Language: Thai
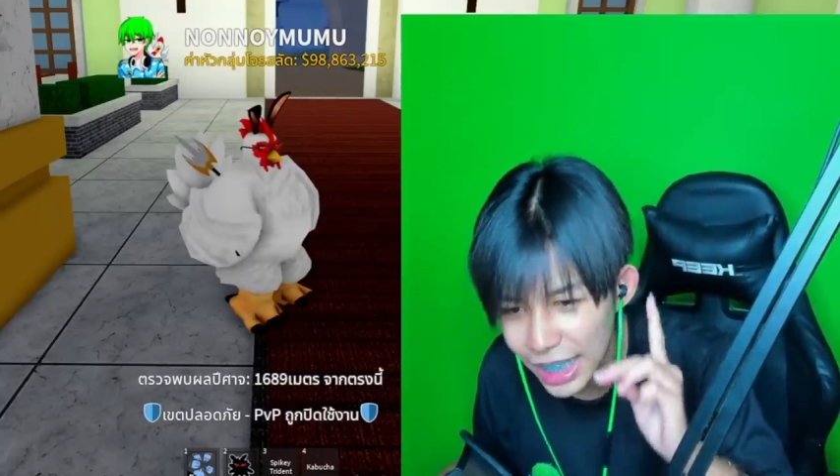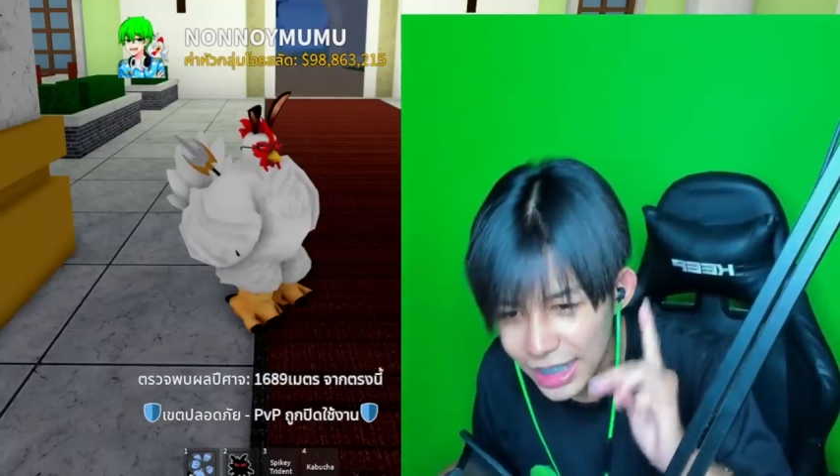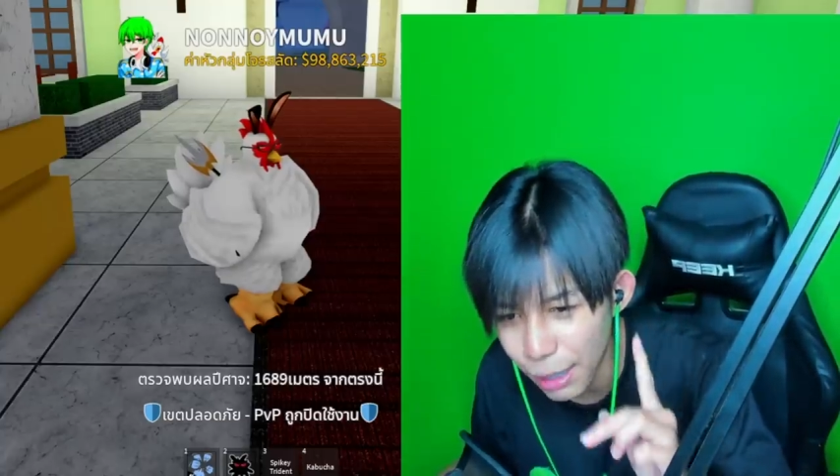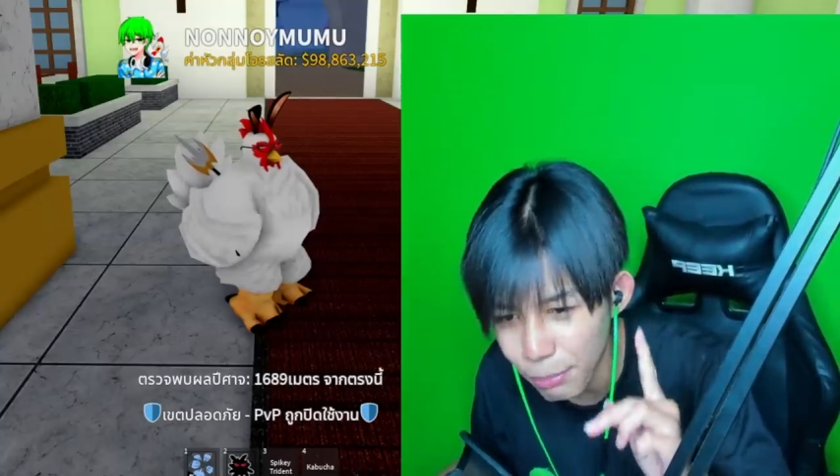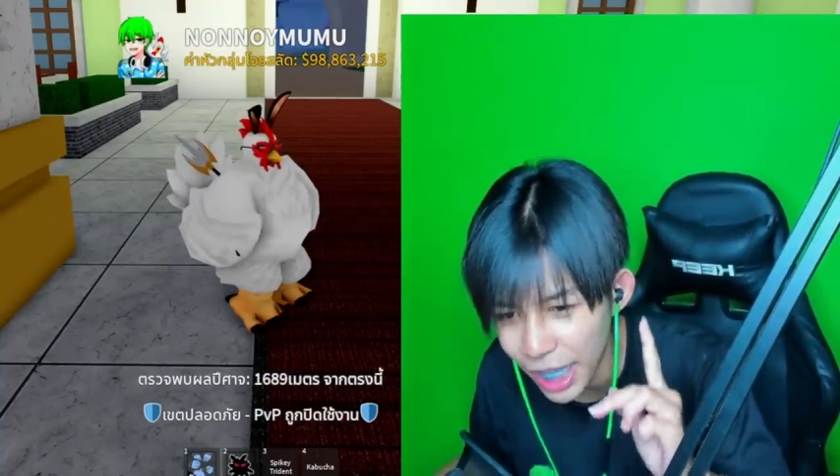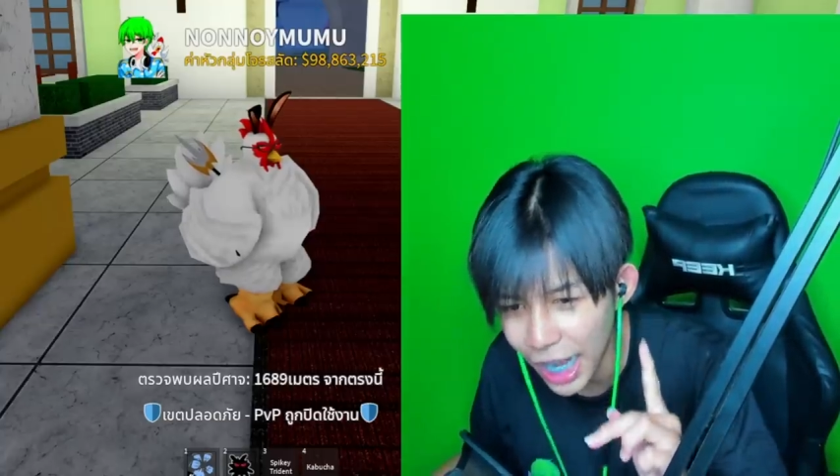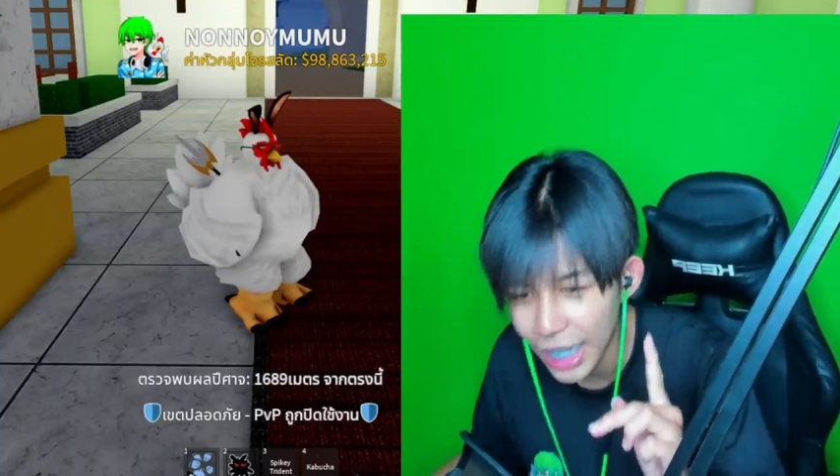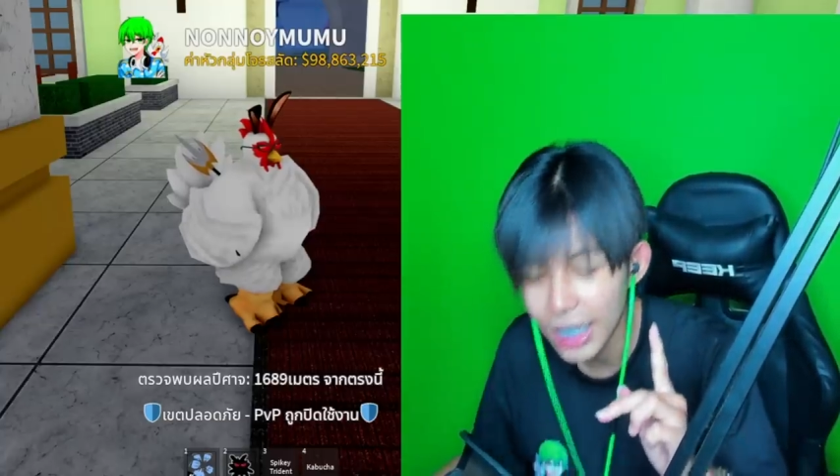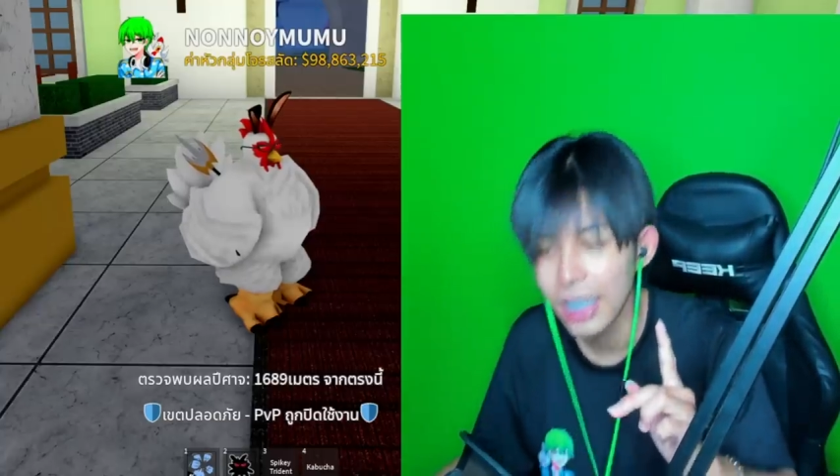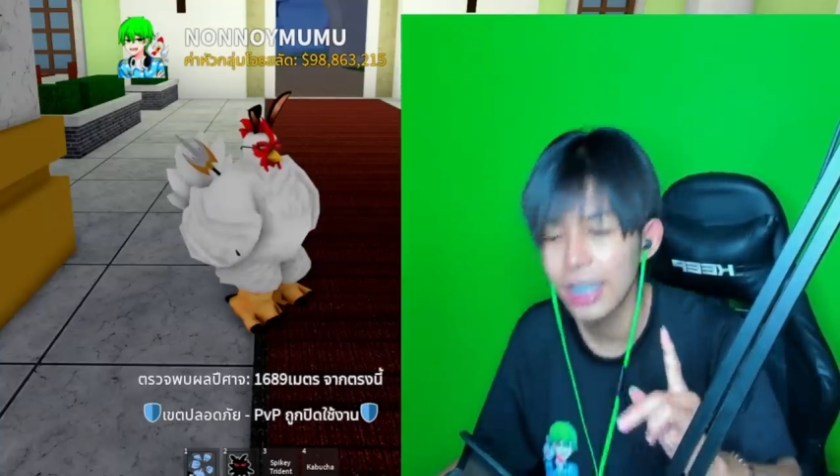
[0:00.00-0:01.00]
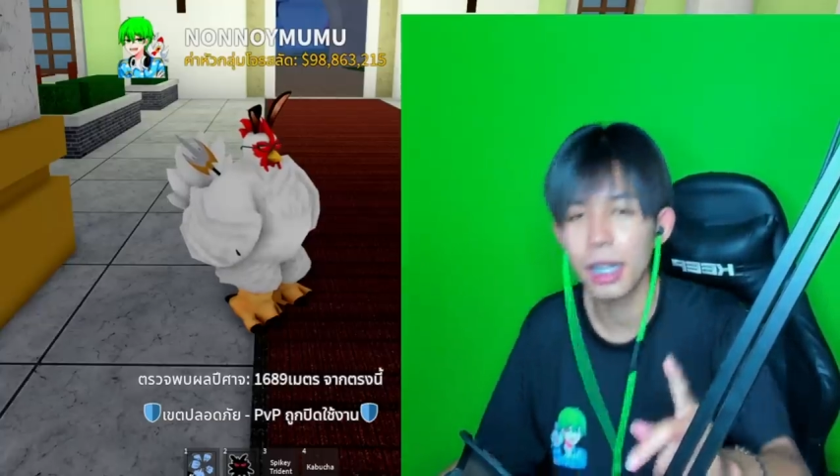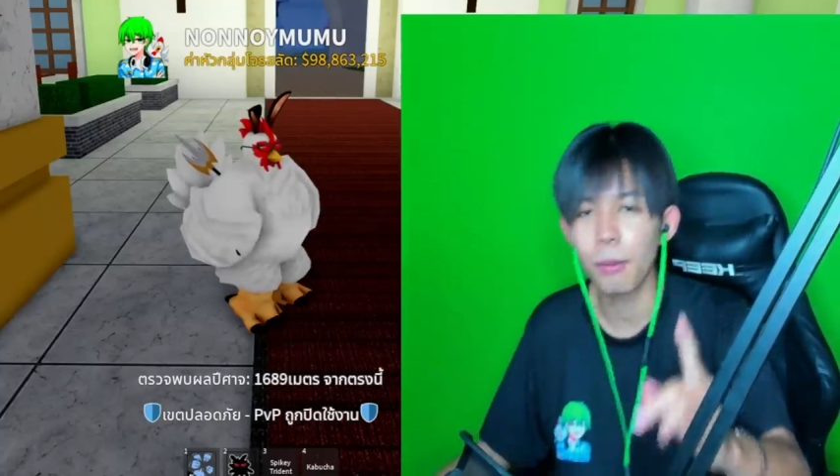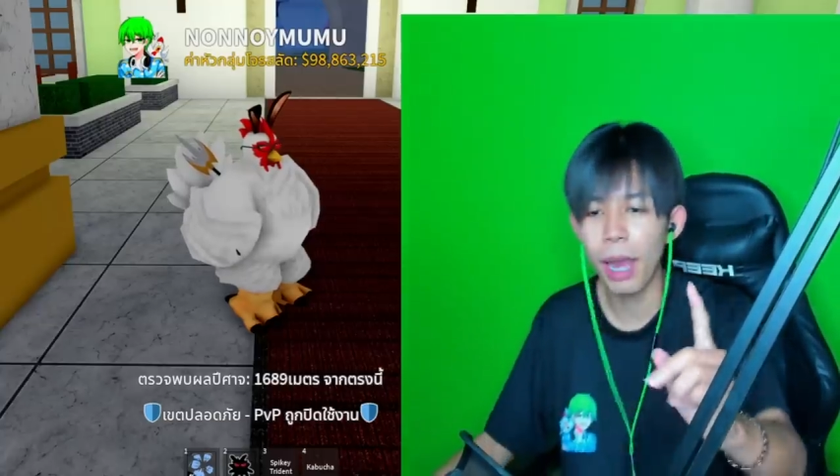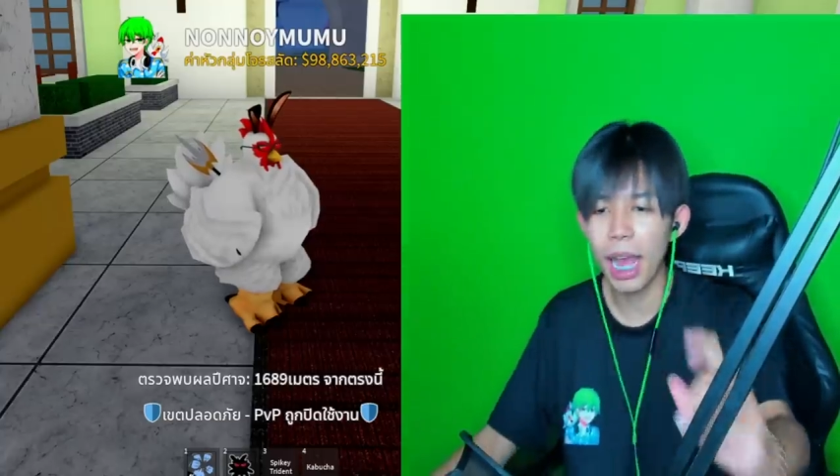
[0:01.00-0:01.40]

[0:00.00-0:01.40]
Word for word: นซับตะไคร้แต่ว่า